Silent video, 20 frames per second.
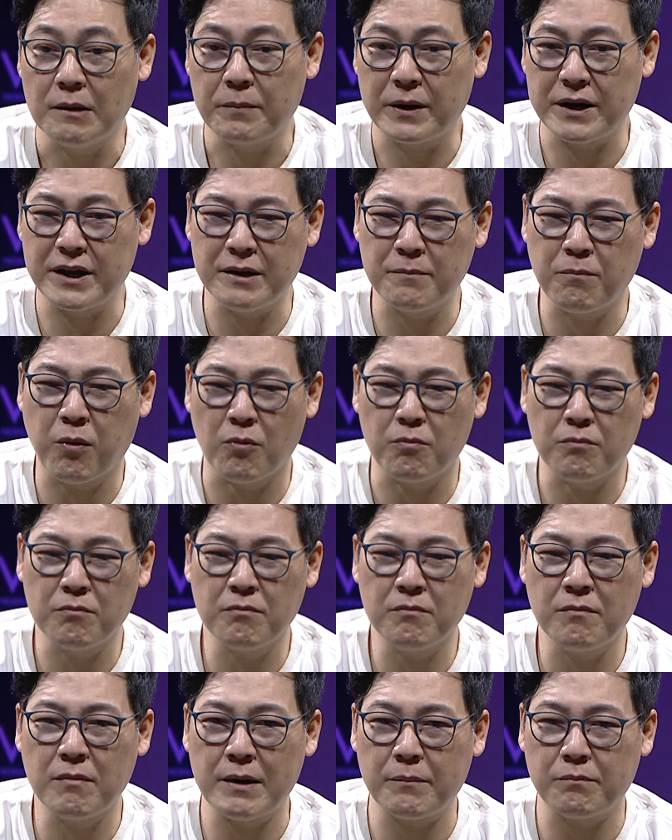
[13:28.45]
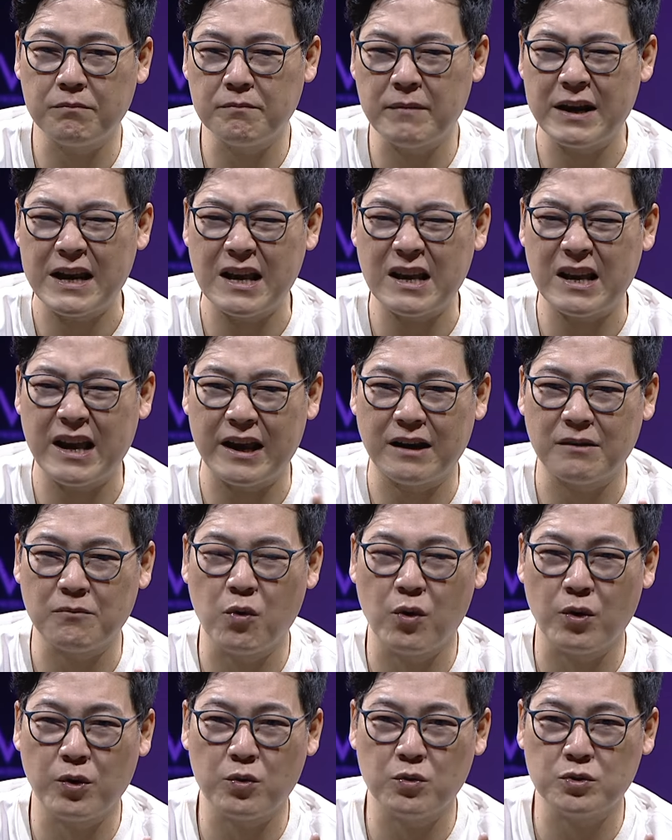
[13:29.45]
พอดีผมแบบไม่ได้เก่ง
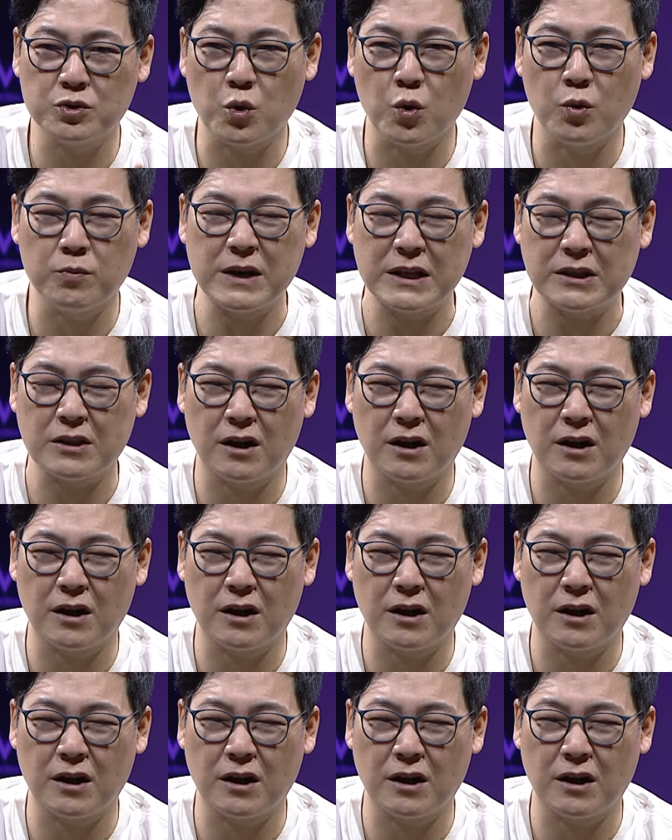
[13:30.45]
พวก YouTube ใน